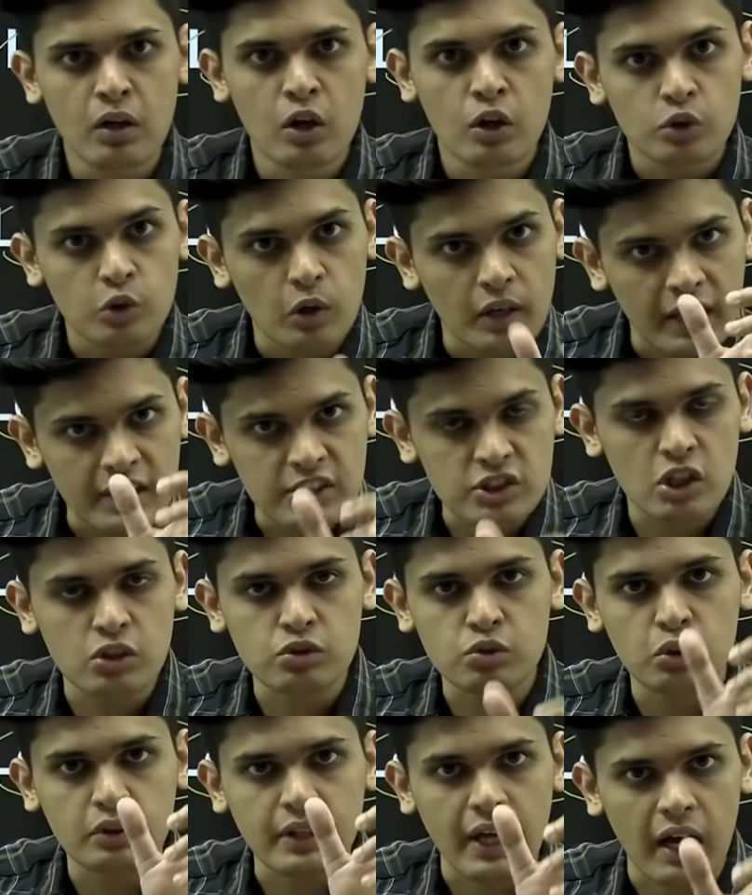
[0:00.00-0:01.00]
तो लेक्चर्स
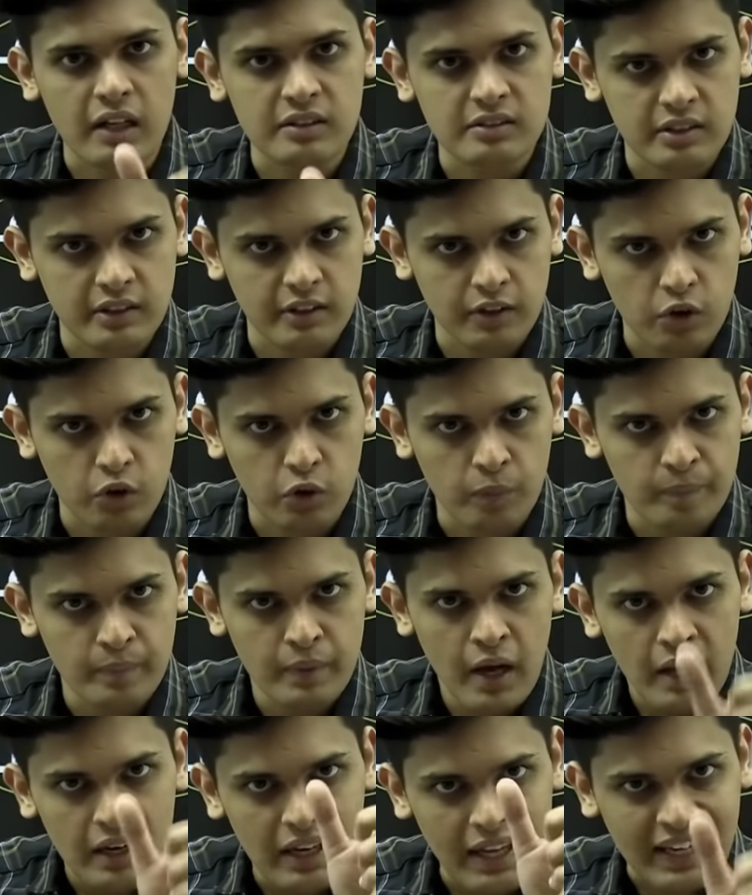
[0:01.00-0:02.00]
को ध्यान से
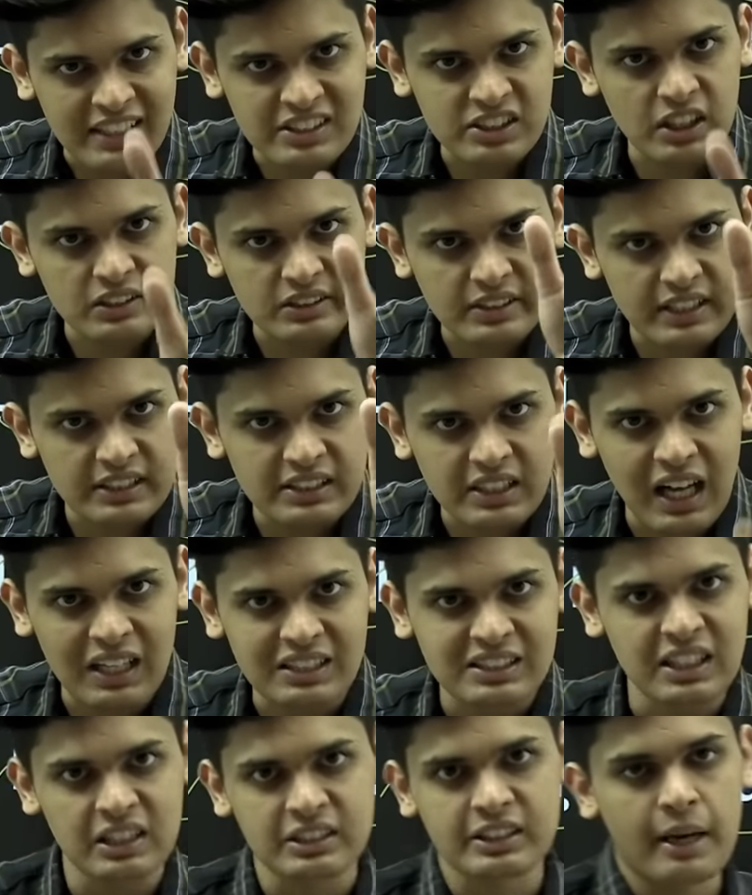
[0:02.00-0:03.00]
देखो लेक्चर्स के साथ
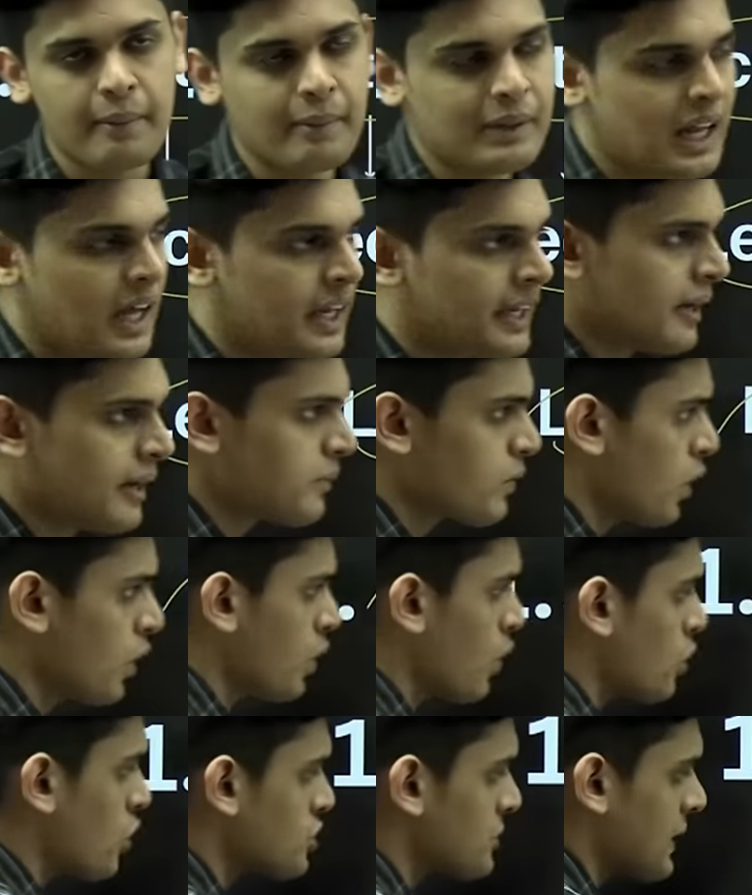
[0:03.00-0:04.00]
साथ क्या बनाने हैं हमको
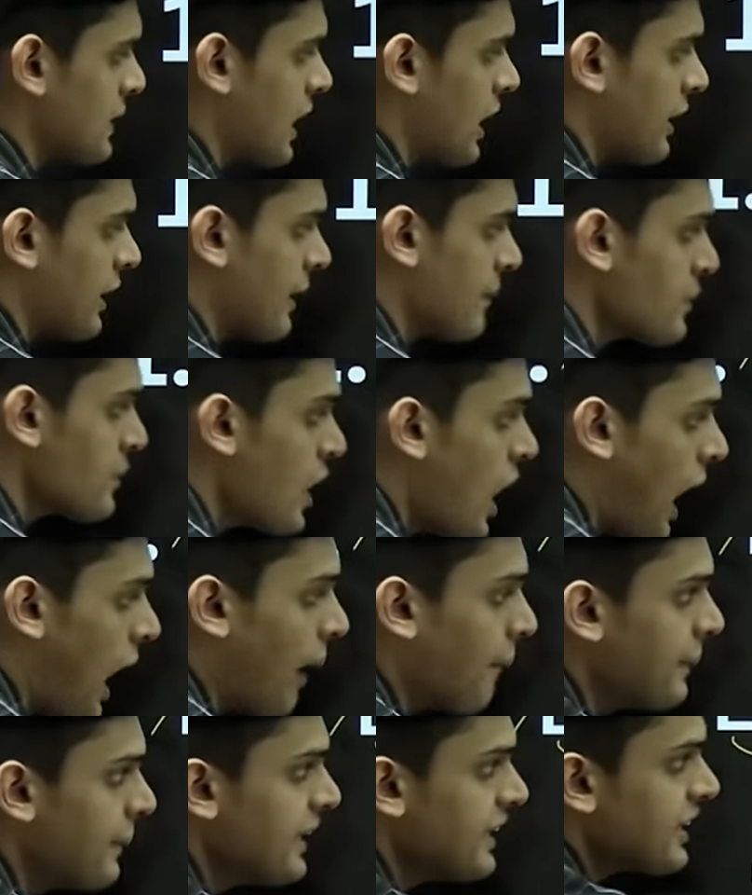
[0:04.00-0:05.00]
नोट्स बनाने हैं
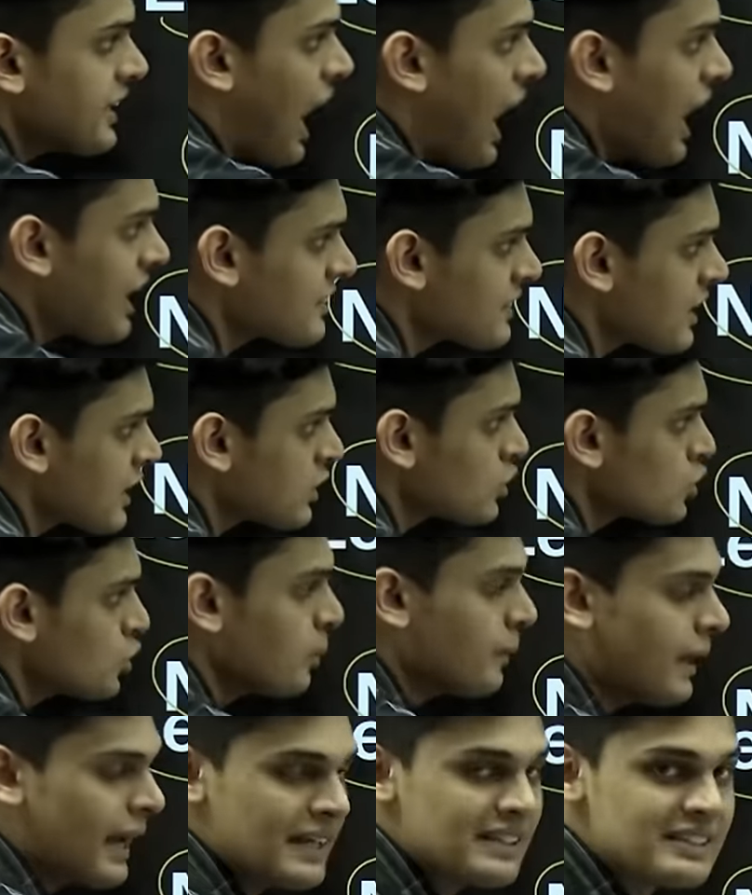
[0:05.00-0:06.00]
अभी यहां तक
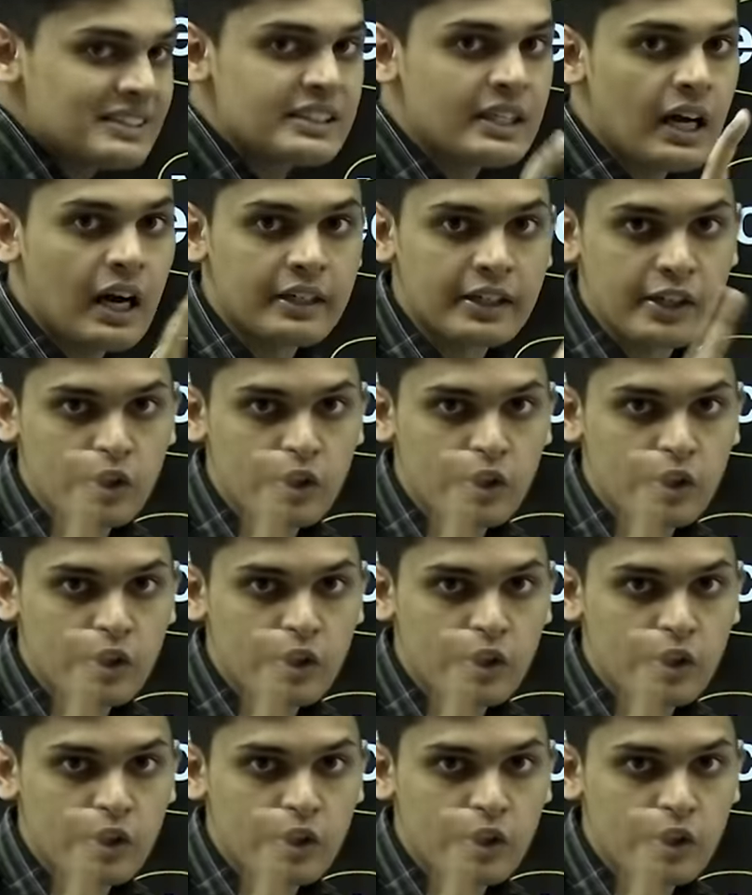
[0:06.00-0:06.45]
तुम्हें एनसीआरटी e